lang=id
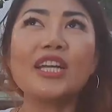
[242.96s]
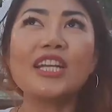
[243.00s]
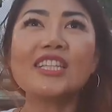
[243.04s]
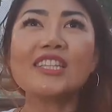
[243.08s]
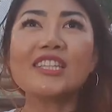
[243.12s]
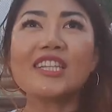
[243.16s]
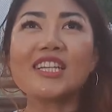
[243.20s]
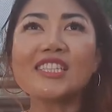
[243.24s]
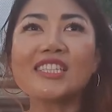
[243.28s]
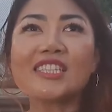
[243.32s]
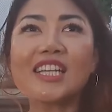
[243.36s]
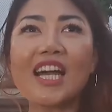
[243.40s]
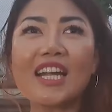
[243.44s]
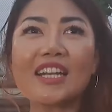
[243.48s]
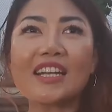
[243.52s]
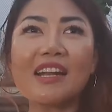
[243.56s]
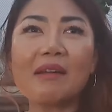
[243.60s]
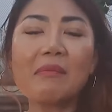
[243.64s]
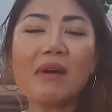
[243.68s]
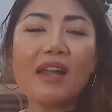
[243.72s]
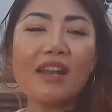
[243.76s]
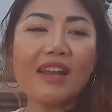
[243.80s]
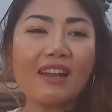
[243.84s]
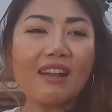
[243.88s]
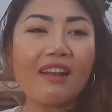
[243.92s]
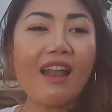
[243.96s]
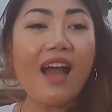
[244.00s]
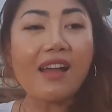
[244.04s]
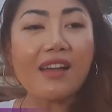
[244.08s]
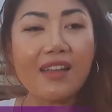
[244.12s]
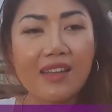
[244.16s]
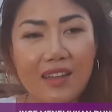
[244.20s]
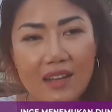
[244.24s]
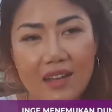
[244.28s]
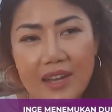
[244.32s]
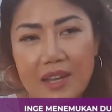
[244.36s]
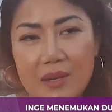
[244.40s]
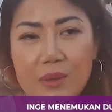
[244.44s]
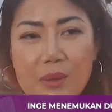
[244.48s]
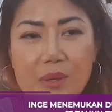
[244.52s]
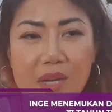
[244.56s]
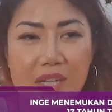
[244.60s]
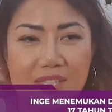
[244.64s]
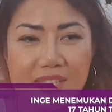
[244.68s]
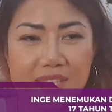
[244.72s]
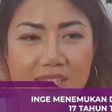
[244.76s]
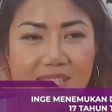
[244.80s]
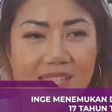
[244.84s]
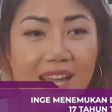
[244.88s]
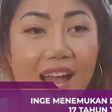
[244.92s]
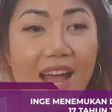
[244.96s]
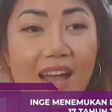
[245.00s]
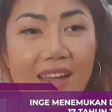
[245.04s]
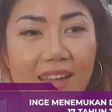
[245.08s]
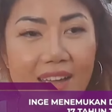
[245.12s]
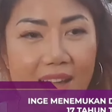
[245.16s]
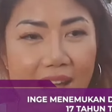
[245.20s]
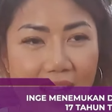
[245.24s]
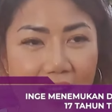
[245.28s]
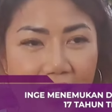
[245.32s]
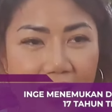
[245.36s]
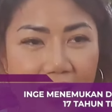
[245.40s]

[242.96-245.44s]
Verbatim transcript: interest karena balik lagi ke edukasi saya.